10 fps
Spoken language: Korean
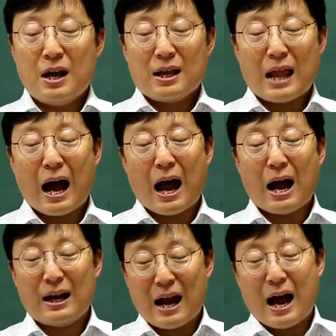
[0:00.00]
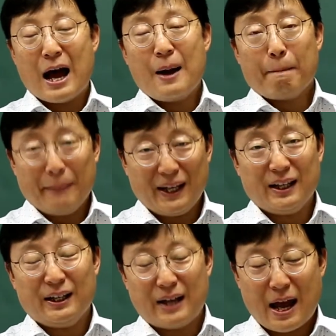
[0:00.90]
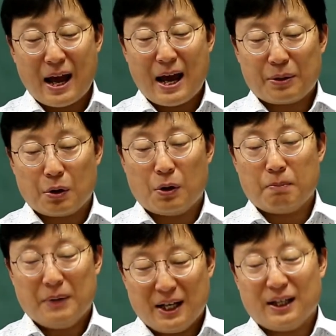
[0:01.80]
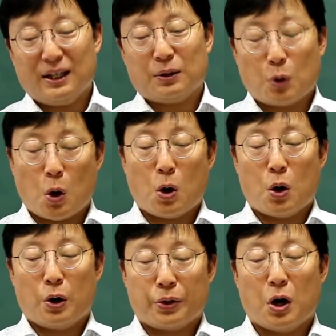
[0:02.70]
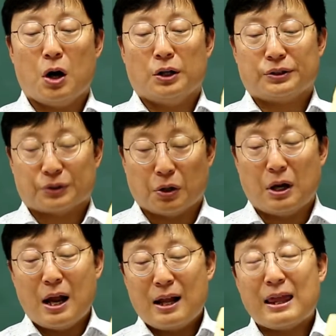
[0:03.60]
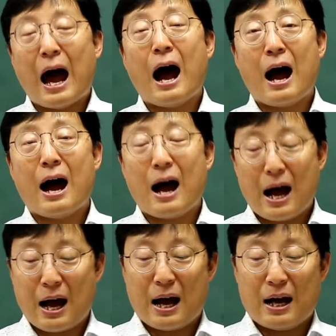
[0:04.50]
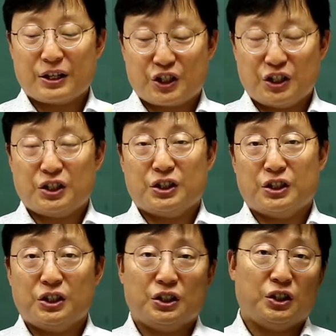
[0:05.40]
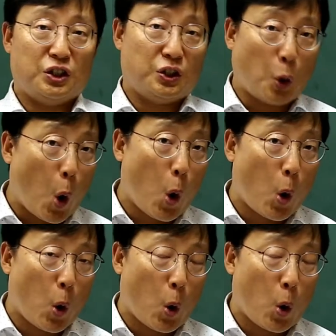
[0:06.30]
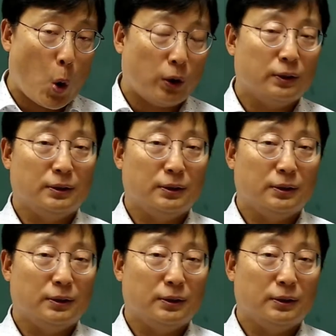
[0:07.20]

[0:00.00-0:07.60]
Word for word: 라, 라, 미, 레, 도, 미, 도, 도, 솔, 라, 시, 도.